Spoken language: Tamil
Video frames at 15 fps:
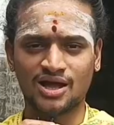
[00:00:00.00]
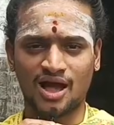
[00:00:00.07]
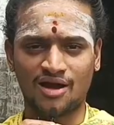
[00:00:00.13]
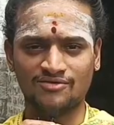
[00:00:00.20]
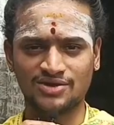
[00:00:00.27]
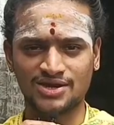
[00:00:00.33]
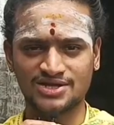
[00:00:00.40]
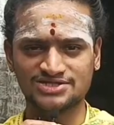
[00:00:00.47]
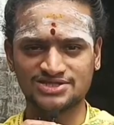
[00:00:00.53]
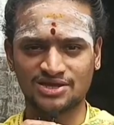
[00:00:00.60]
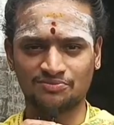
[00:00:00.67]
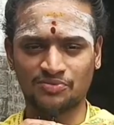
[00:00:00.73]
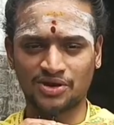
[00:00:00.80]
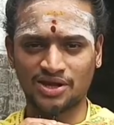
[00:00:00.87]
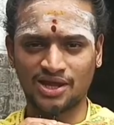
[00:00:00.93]
அவினாசி
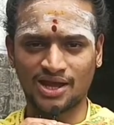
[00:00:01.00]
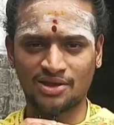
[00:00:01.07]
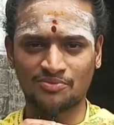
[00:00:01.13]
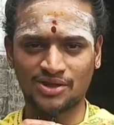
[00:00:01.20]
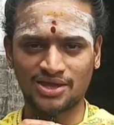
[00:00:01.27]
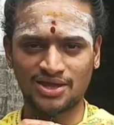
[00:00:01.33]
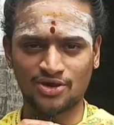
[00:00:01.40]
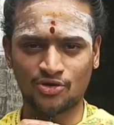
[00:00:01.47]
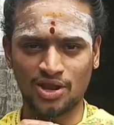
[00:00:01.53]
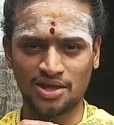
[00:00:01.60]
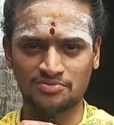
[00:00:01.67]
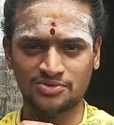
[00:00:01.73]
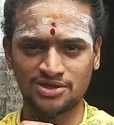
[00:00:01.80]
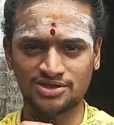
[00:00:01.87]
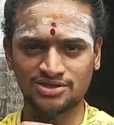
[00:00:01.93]
எப்பன்னு எங்கள் பையனுடைய
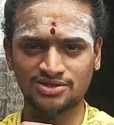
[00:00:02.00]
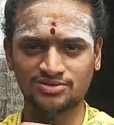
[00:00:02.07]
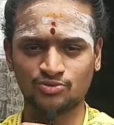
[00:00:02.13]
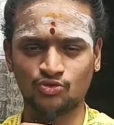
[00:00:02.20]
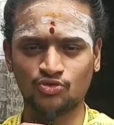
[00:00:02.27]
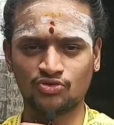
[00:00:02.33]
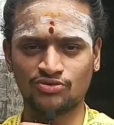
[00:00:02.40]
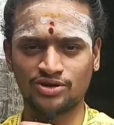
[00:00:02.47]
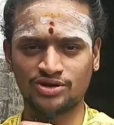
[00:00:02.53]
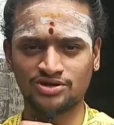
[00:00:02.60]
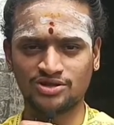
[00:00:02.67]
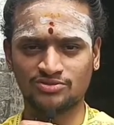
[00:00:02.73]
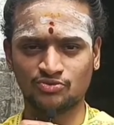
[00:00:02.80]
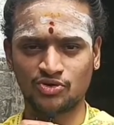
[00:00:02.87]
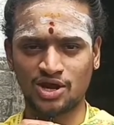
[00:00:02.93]
பேர் மூணு
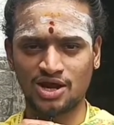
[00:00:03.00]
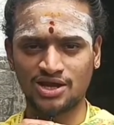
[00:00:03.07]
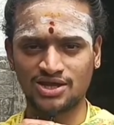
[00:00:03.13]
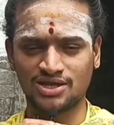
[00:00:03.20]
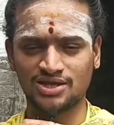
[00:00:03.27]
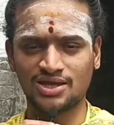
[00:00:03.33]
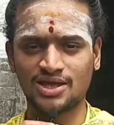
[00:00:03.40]
வருடத்துக்கு முன்னாடி